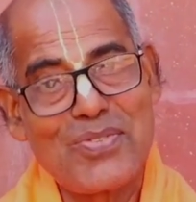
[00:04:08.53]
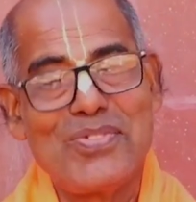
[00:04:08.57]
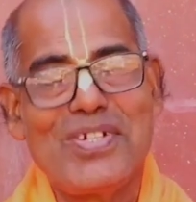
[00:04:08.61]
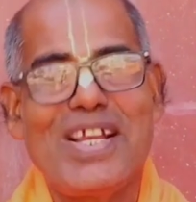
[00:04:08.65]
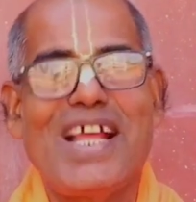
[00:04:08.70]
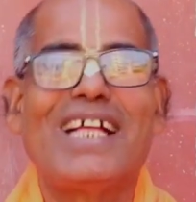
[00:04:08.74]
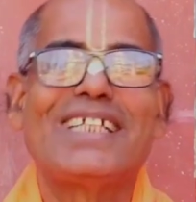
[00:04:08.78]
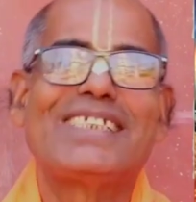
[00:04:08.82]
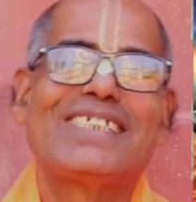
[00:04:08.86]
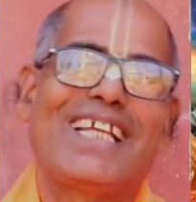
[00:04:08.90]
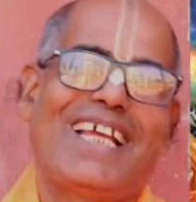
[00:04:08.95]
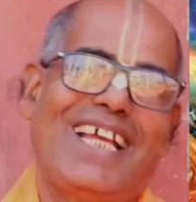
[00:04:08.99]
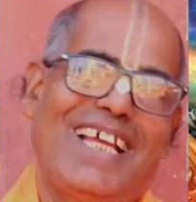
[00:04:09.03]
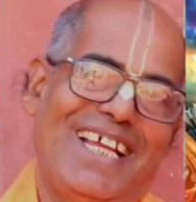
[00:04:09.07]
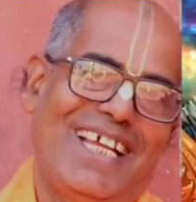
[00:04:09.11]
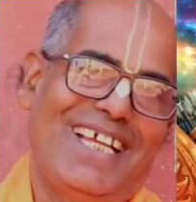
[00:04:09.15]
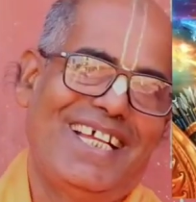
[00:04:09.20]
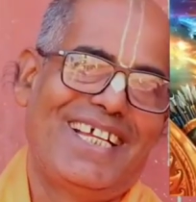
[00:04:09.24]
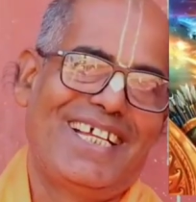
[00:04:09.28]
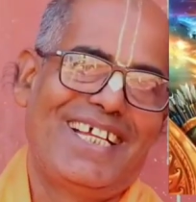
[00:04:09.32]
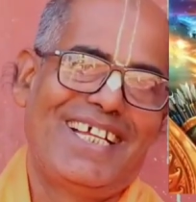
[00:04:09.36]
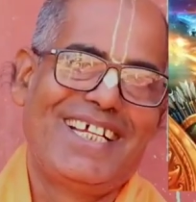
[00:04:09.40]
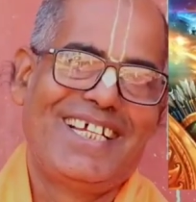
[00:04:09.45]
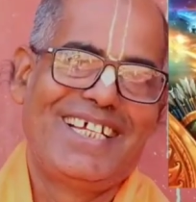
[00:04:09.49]
শুনেছে
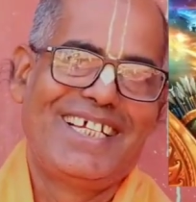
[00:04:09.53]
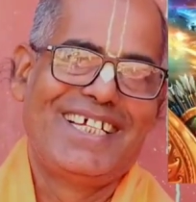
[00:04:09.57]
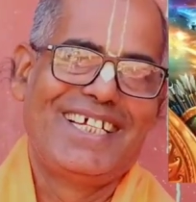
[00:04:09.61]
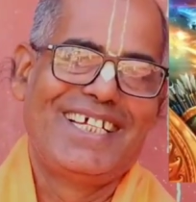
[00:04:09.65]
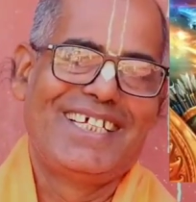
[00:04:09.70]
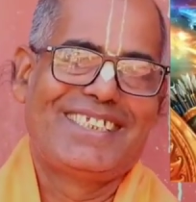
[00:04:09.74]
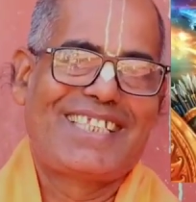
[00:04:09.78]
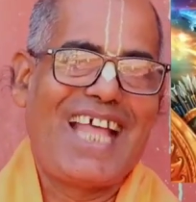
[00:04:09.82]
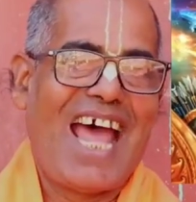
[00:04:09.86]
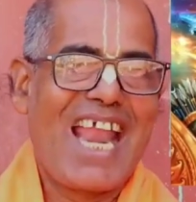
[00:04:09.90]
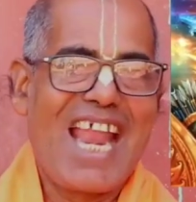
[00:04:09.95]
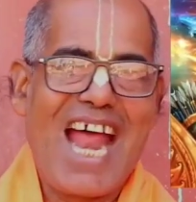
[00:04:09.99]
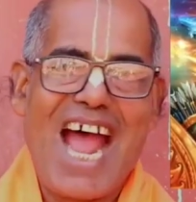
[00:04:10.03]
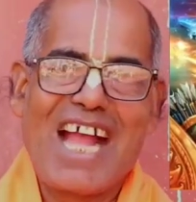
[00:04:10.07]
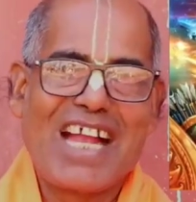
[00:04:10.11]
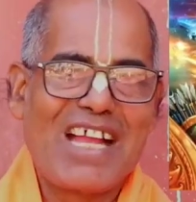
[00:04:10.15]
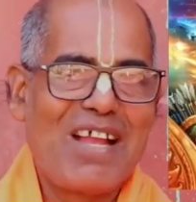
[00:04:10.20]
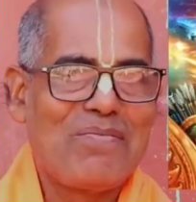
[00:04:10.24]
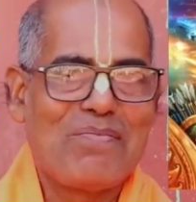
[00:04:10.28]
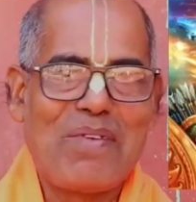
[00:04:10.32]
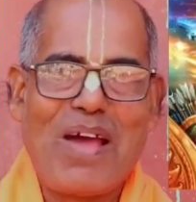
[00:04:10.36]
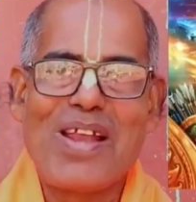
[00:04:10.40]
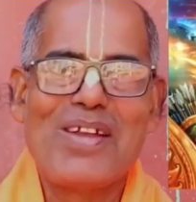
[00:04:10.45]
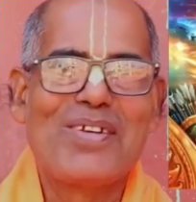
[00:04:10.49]
তার
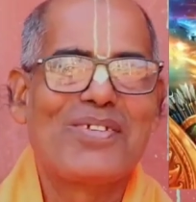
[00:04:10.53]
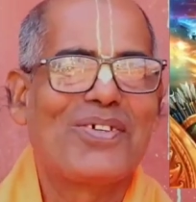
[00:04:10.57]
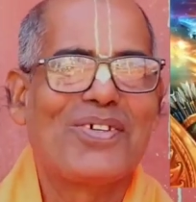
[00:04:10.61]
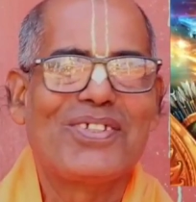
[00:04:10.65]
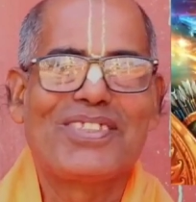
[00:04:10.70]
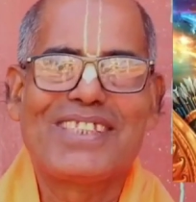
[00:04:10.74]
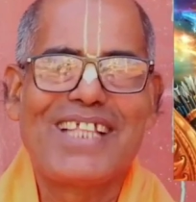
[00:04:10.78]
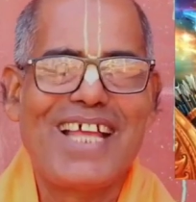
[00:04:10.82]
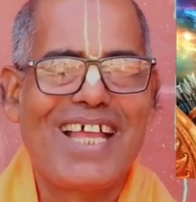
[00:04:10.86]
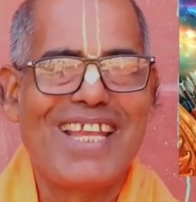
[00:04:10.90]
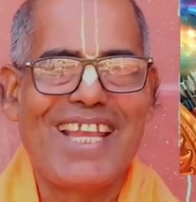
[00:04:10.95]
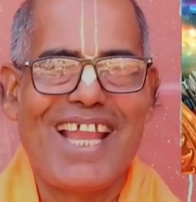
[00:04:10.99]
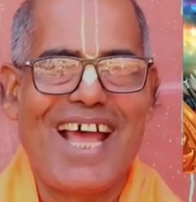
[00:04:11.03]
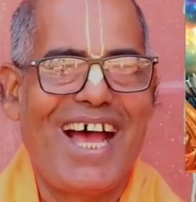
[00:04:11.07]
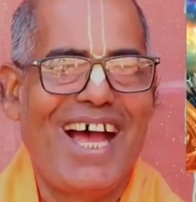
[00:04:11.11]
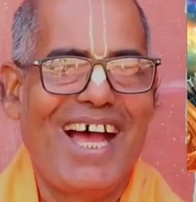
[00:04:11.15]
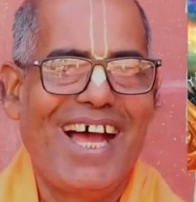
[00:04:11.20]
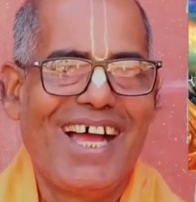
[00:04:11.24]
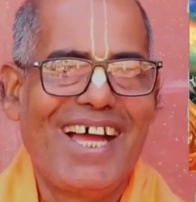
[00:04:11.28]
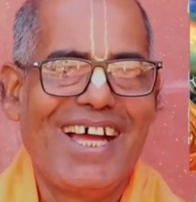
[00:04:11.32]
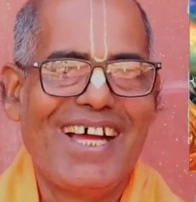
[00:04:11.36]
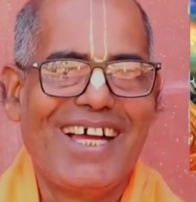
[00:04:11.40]
আগে পালন করতেন না